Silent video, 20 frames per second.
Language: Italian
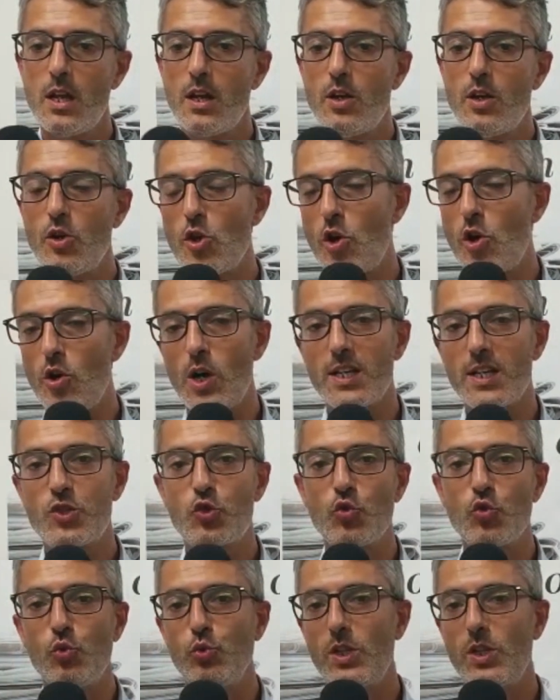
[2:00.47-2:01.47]
No,
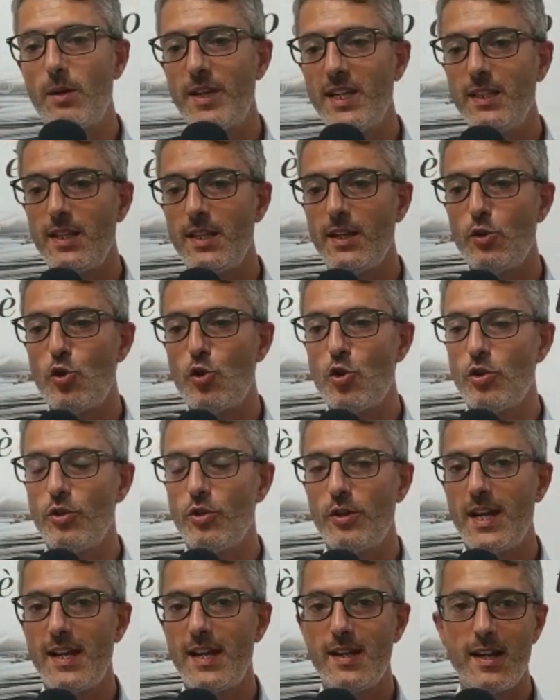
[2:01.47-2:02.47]
assolutamente no,
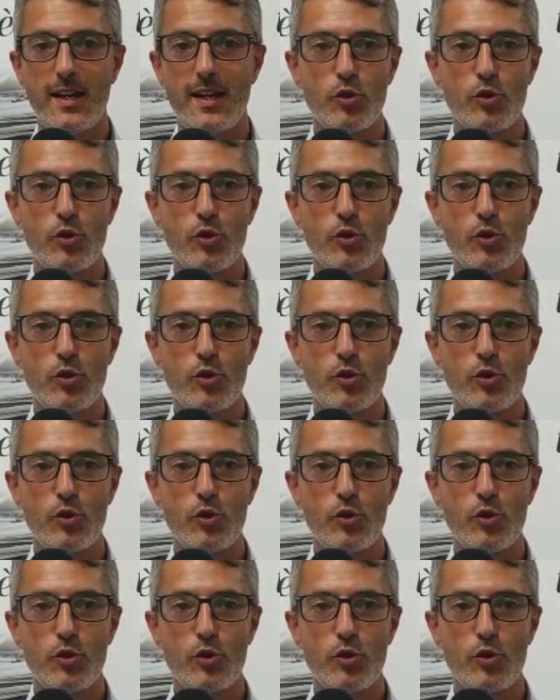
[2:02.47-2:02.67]
non è nella